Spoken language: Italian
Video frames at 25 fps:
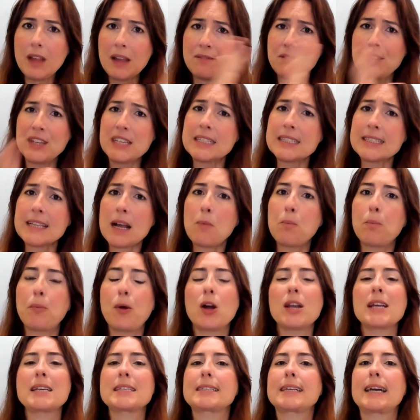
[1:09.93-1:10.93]
Vista un
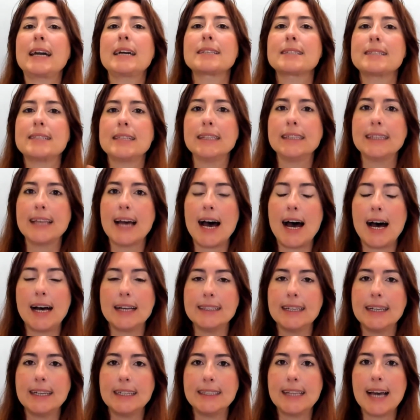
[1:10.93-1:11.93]
po' la scarsità
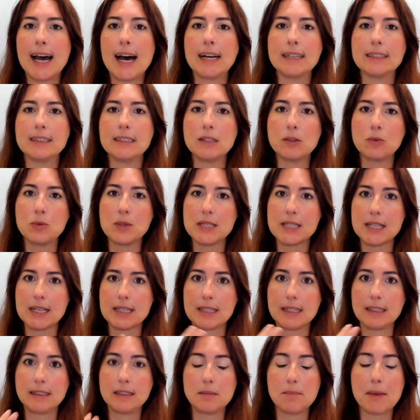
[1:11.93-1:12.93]
dei dati questa
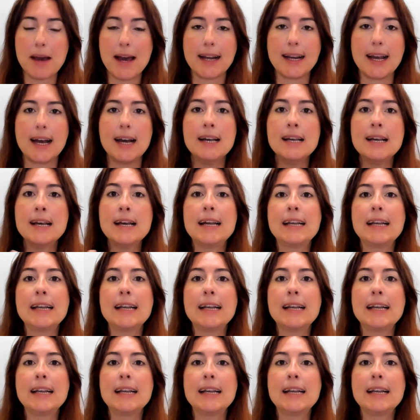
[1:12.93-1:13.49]
settimana,